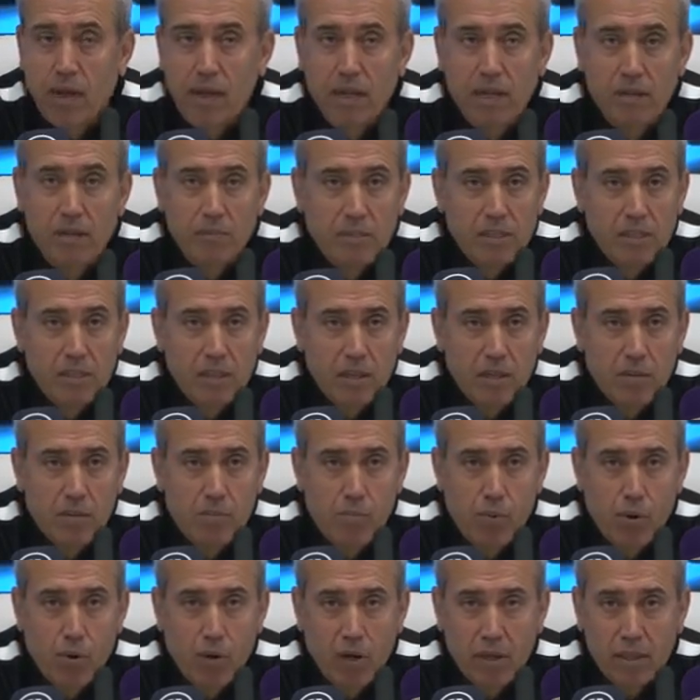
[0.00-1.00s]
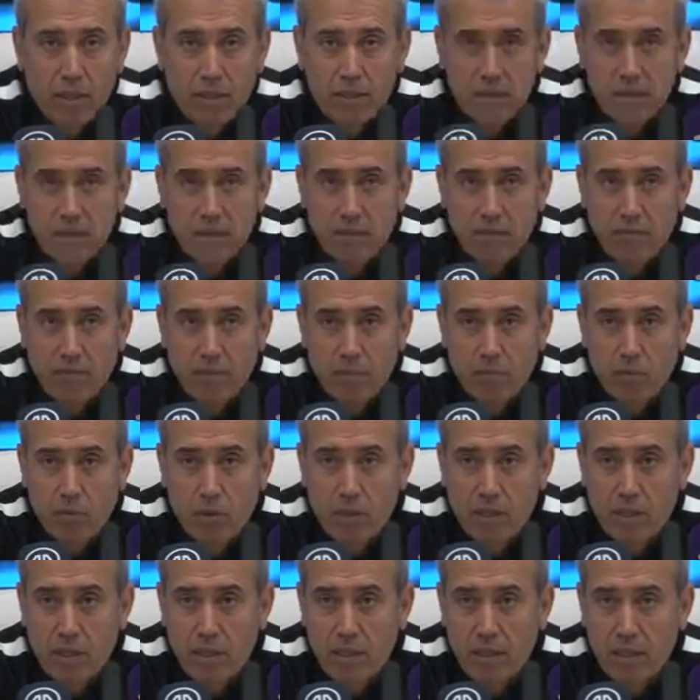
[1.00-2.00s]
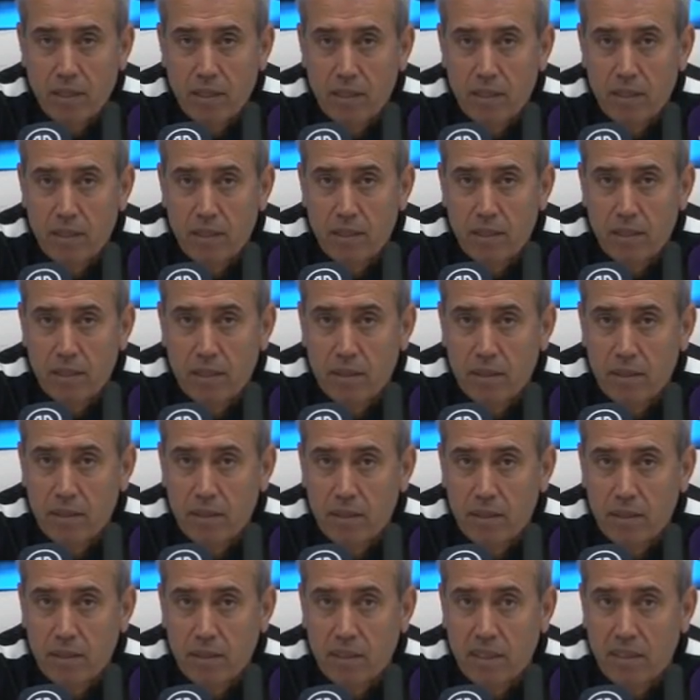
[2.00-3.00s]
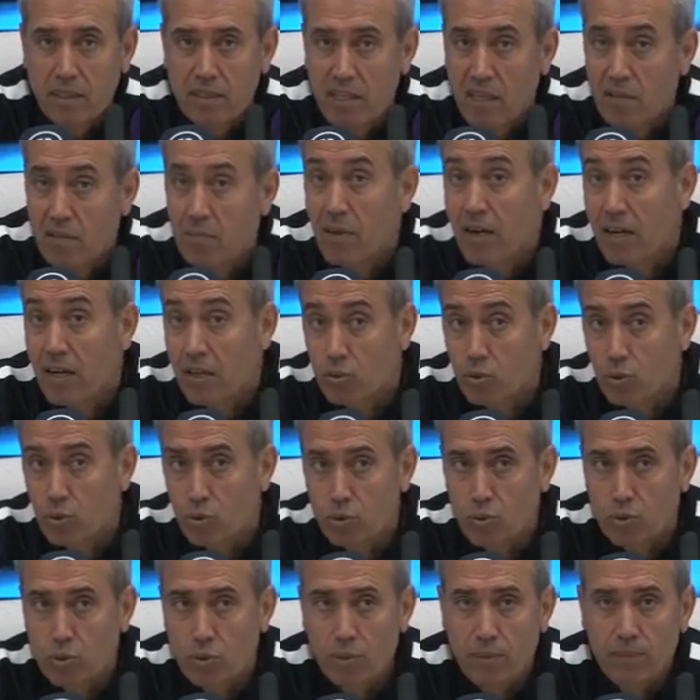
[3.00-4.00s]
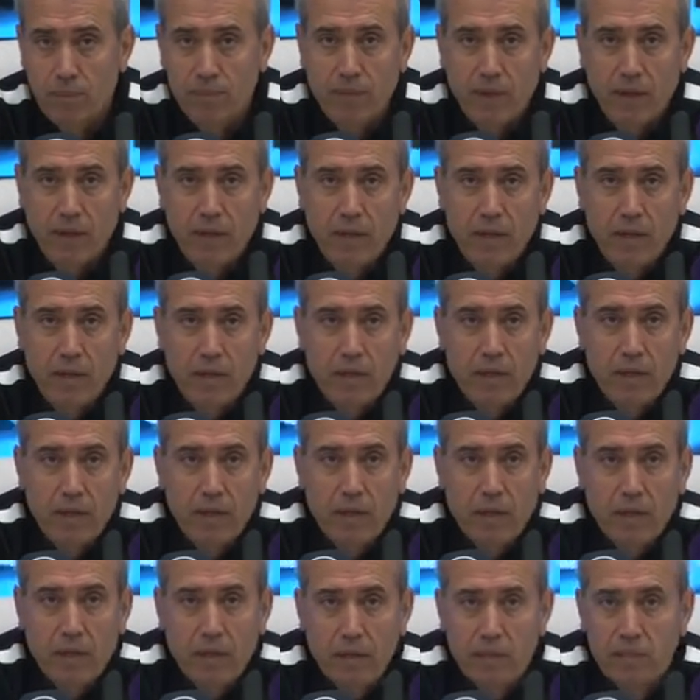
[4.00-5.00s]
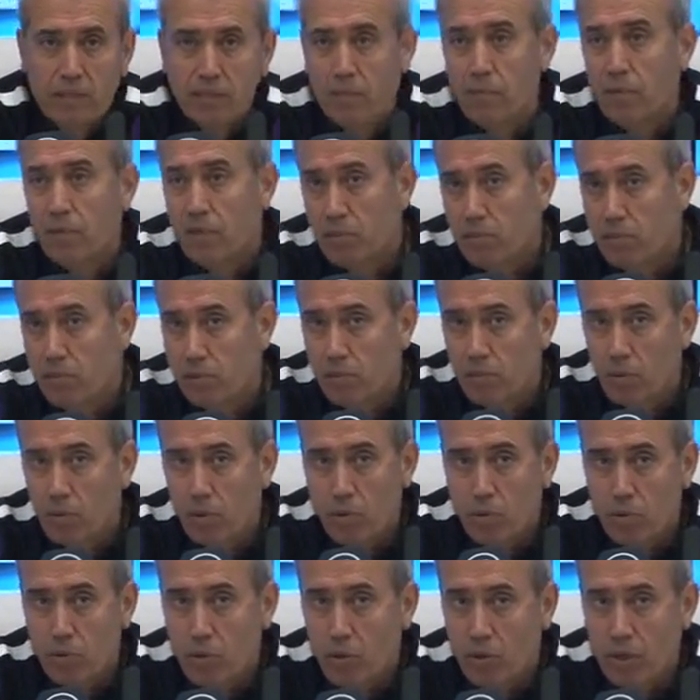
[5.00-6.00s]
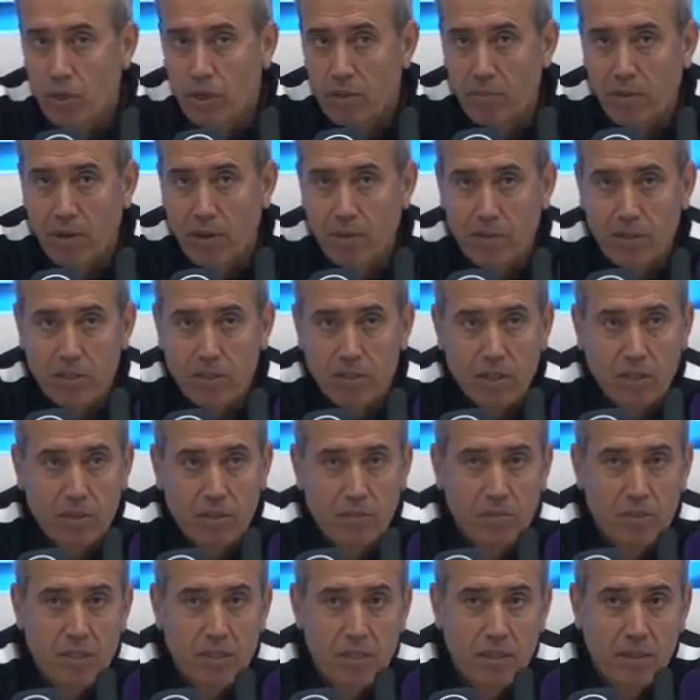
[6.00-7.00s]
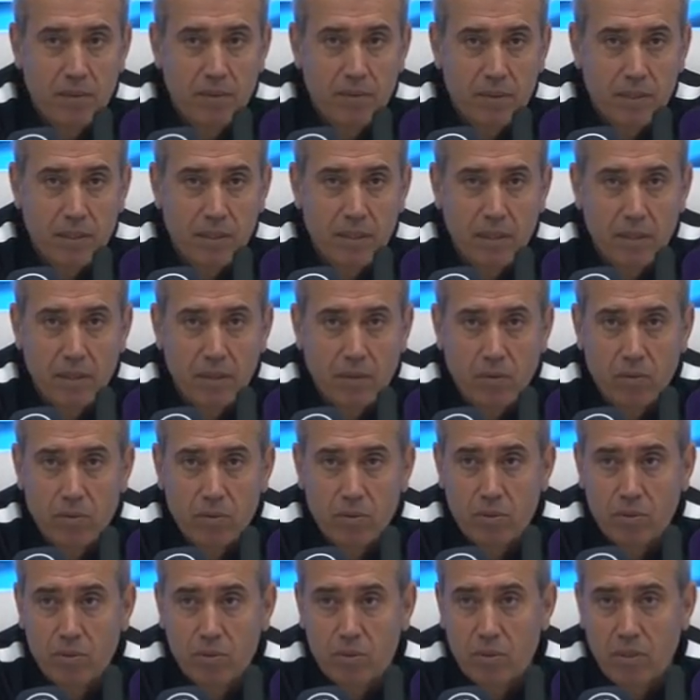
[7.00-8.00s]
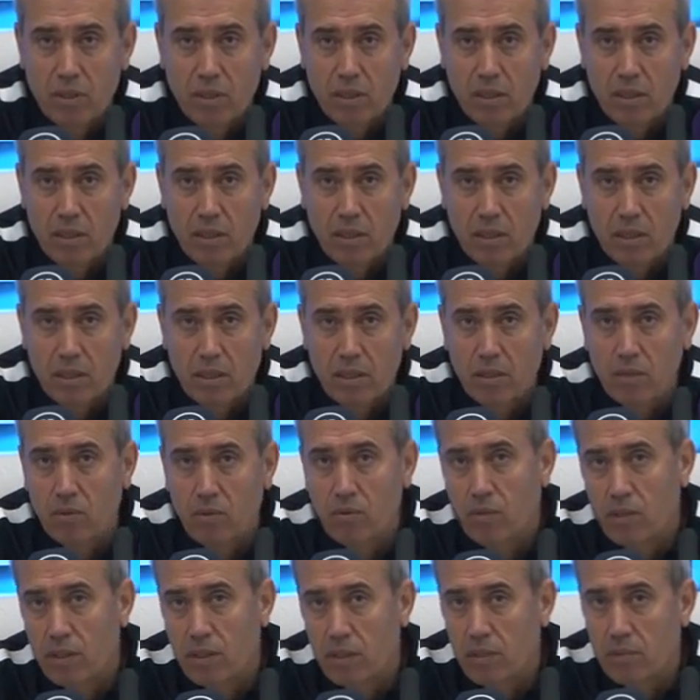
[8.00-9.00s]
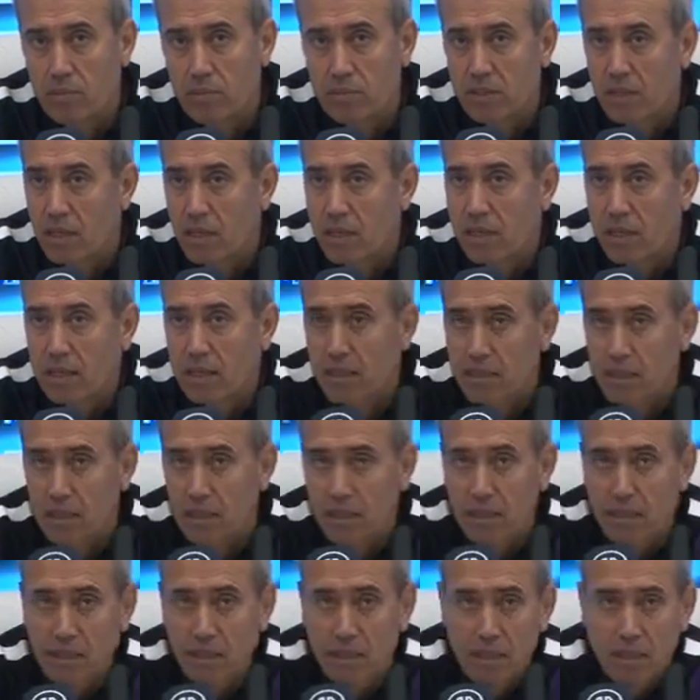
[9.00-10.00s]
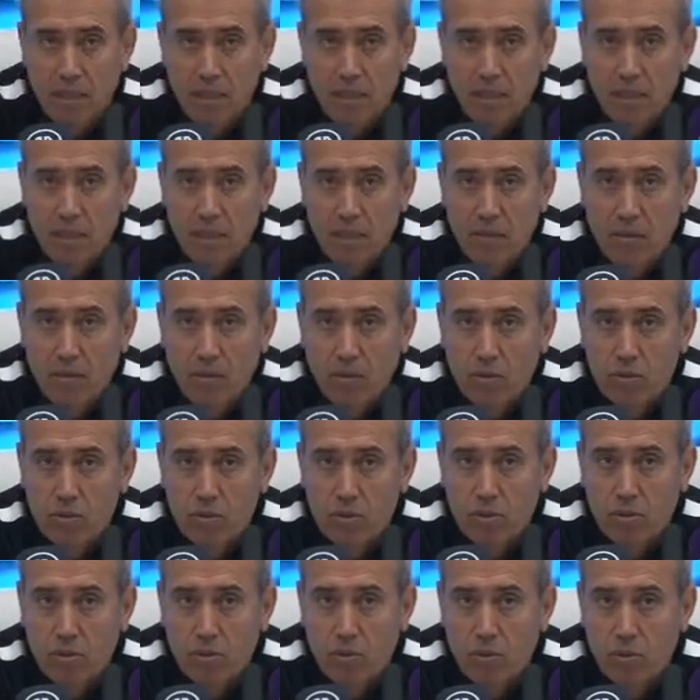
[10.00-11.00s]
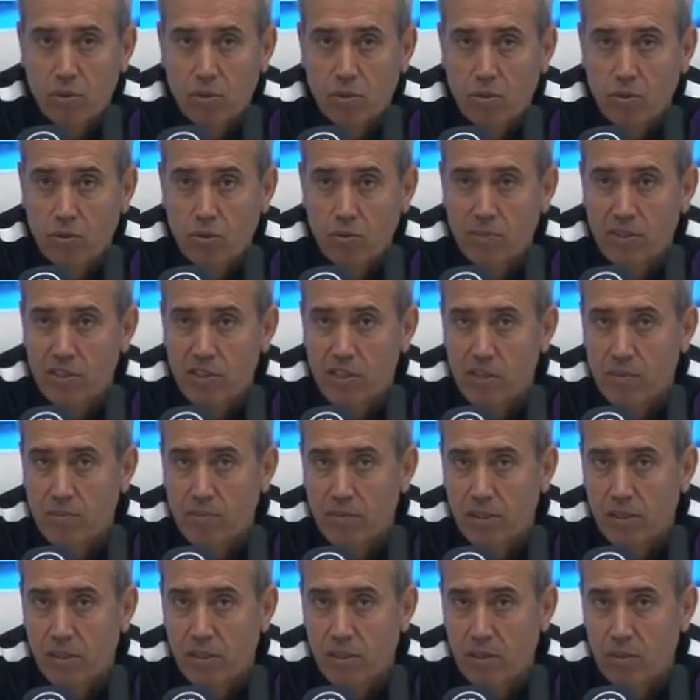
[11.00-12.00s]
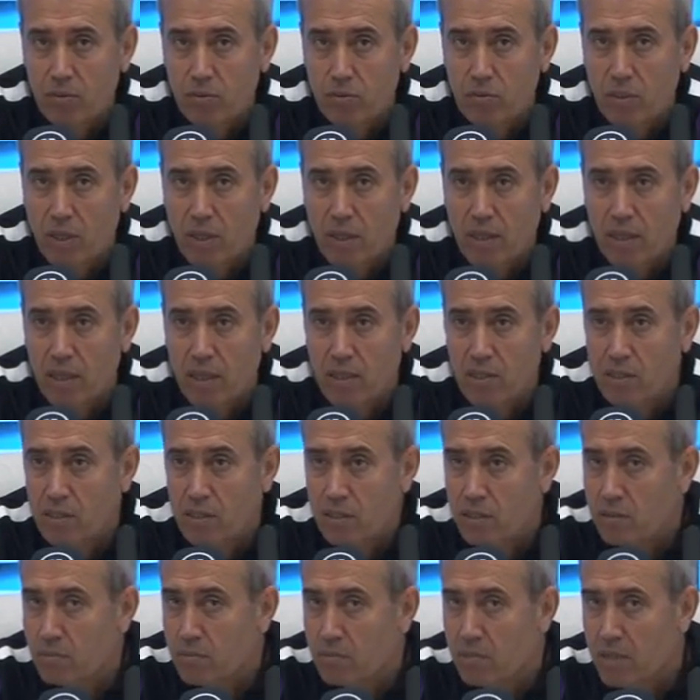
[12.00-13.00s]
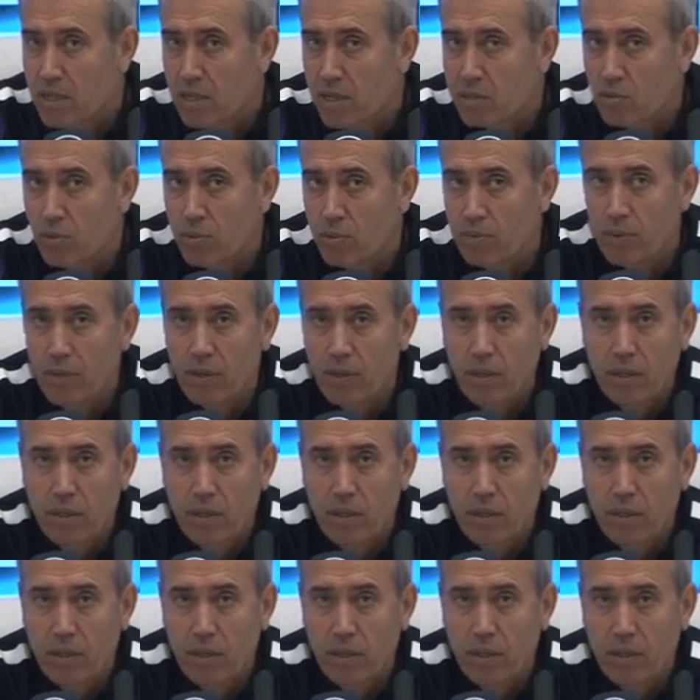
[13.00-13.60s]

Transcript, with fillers: elimizdeki puan ve burada e, kazanma arzusu e, istemediğimiz bir oyunu oynatmaya başladı bize ki 13. dakikadan gol yediğimiz ana kadar e, o skoru koruma çabası uzaklaştırdığımız her top